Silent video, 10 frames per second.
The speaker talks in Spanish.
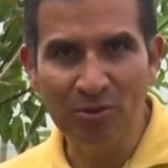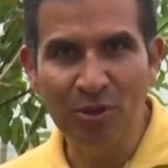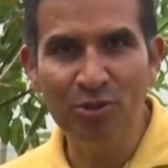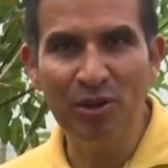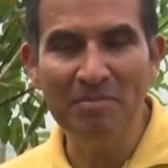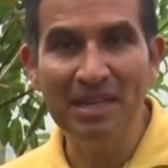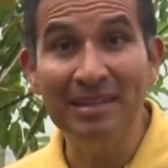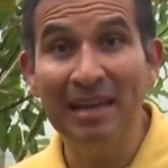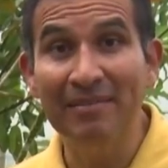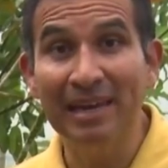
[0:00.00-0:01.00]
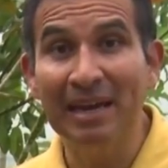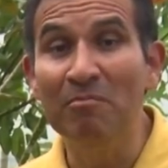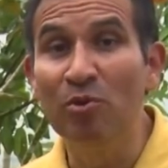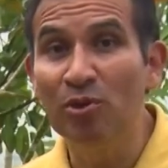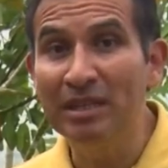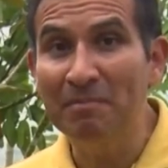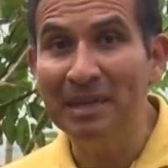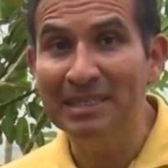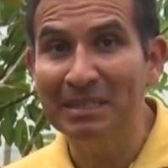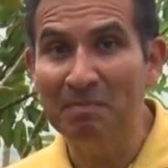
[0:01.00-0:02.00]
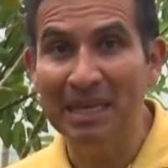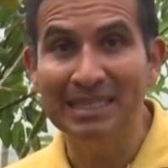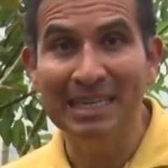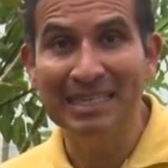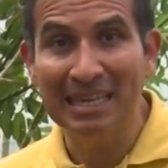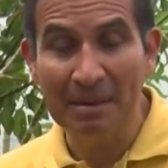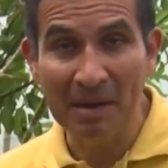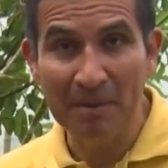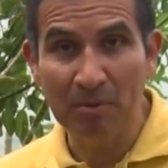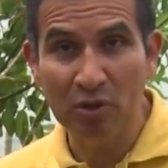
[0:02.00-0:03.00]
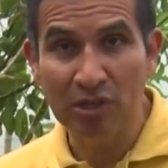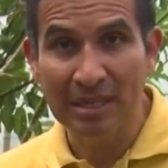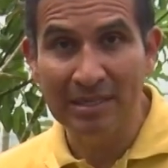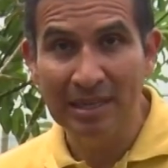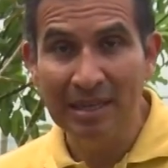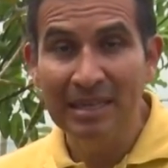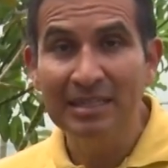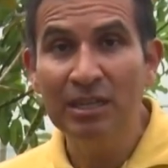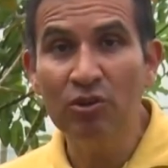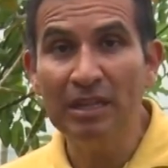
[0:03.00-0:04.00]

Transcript: no solamente alberga múltiples especies de mariposas, sino